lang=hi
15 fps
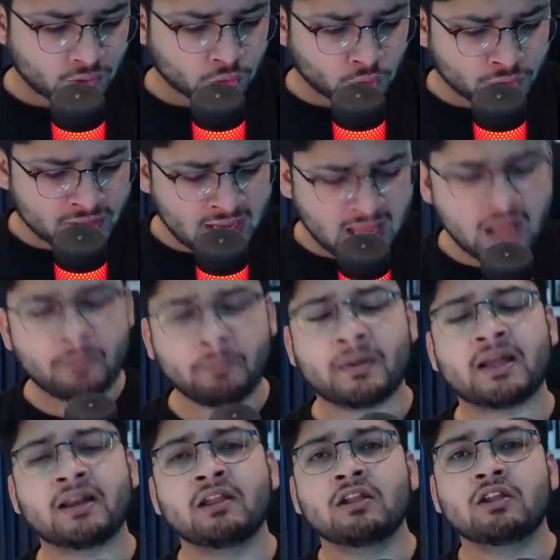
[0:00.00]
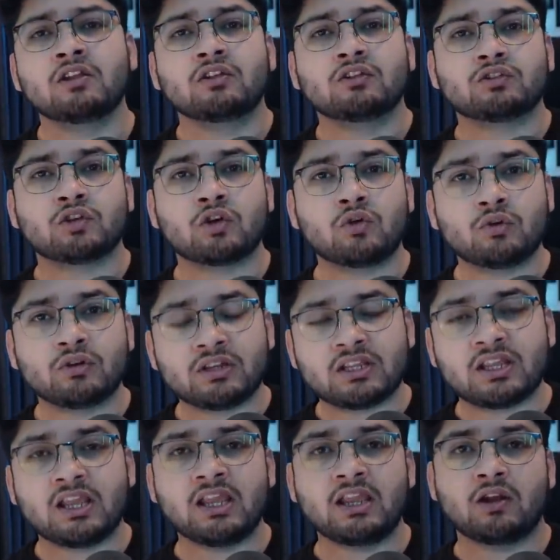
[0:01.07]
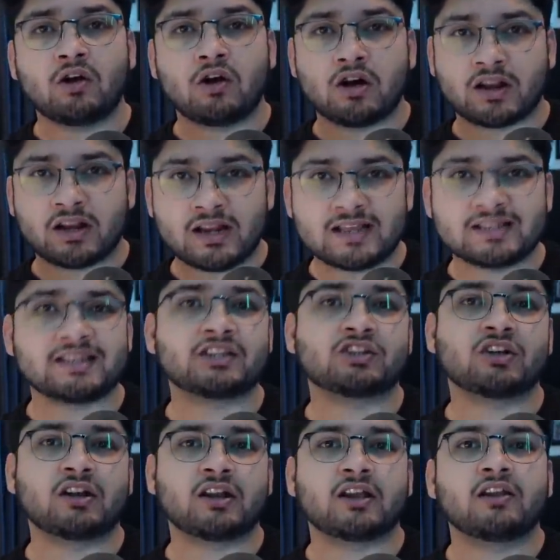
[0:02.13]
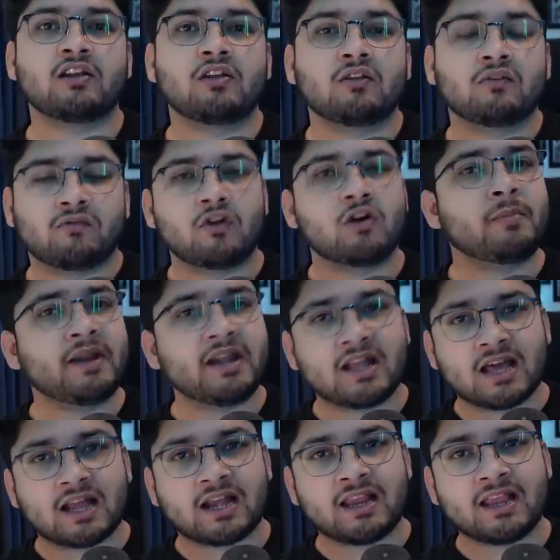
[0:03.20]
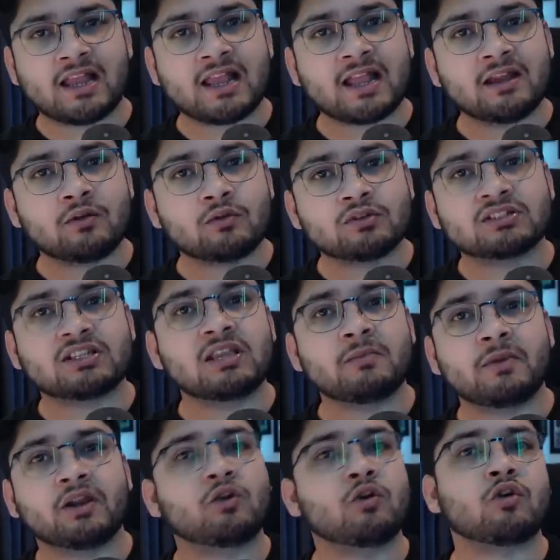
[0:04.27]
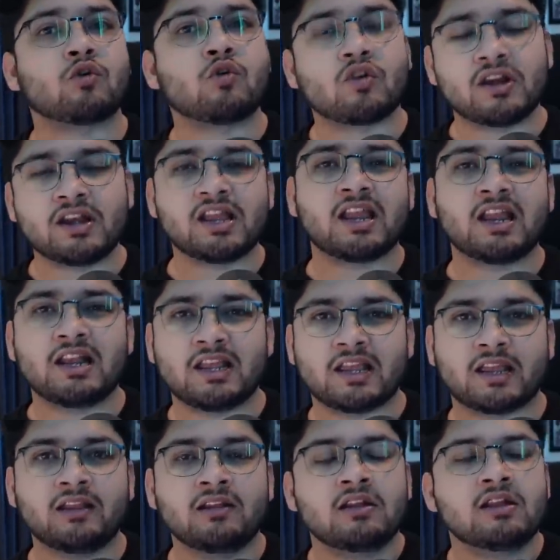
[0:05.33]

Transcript: तो यहाँ पर जो उनकी ऑर्गेनाइजेशन है वो बिड कर रही है लेकिन उसकी बिड को रोकने के लिए